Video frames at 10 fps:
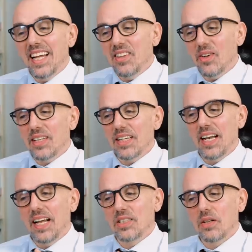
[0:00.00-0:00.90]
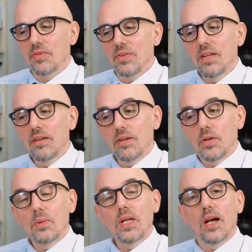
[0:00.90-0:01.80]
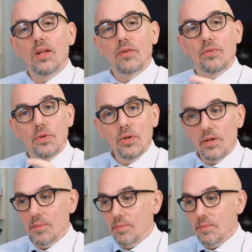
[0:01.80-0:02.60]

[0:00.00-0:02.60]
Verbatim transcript: Et donc, la jeune fille cuit un œuf dur,